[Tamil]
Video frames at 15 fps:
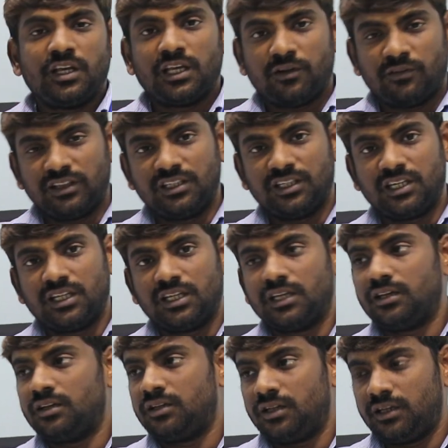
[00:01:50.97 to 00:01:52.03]
நீங்கள் இங்கே வந்துட்டீங்க
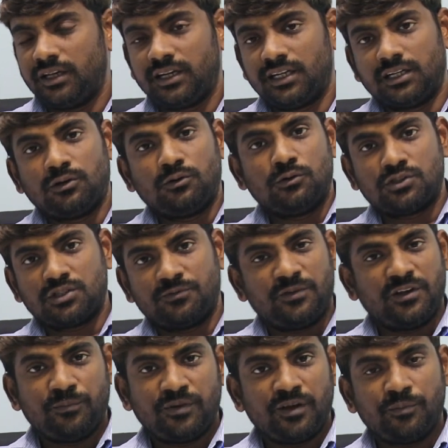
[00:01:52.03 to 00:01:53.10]
எங்கள்கிட்ட கோர்ஸ்
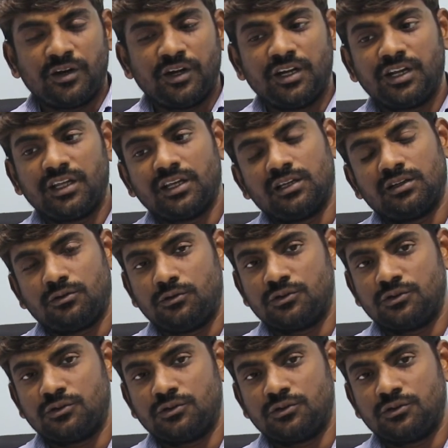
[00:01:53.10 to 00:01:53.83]
ஃபீ பே பண்ணிட்டீங்க